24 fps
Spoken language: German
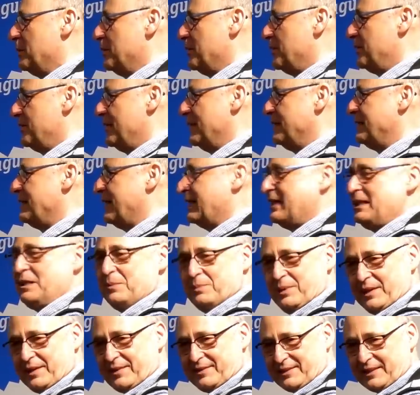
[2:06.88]
aber das
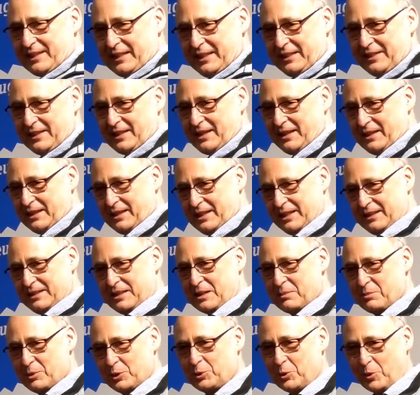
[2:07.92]
Getriebe ist ja inne in
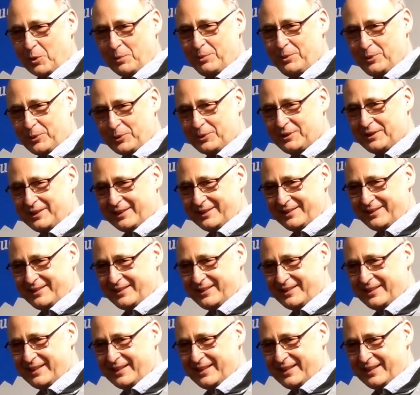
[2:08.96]
dem Motorblock drin.
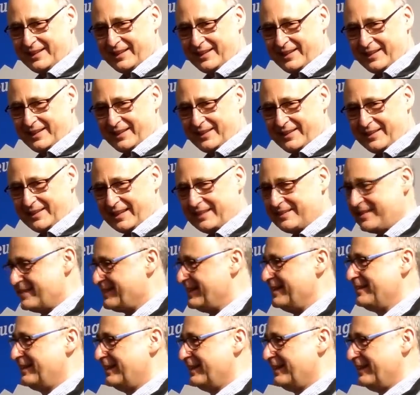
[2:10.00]

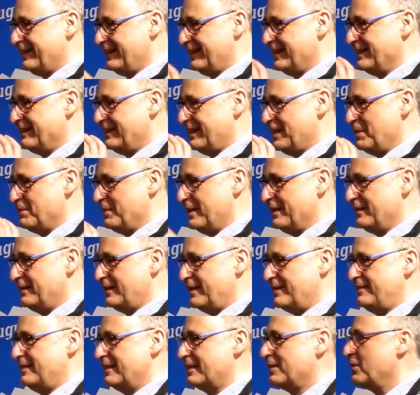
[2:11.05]
Das Getriebe
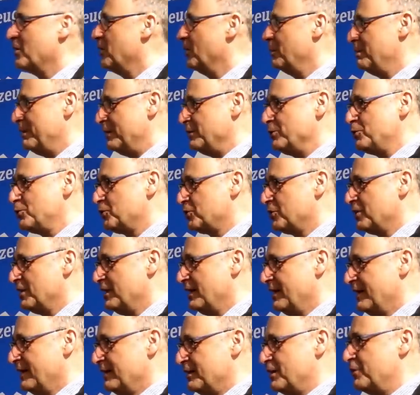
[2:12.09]
interessiert kaum Mensch.
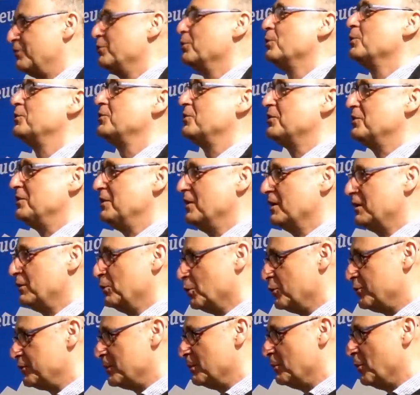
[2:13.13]
Das funktioniert,
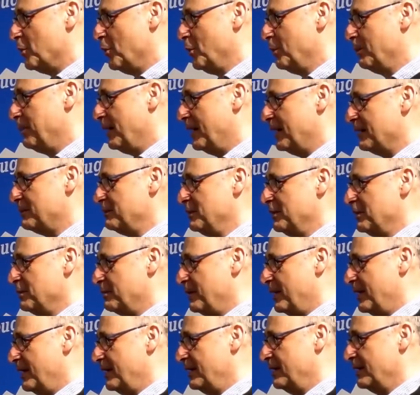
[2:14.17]
läuft im Ölbad mit
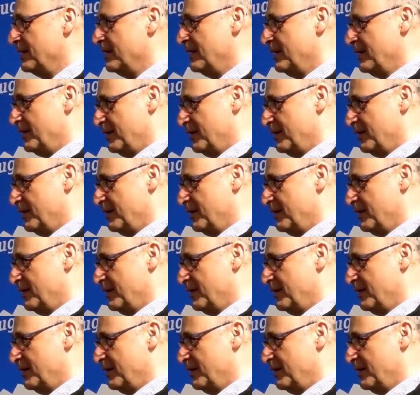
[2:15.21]
dabei,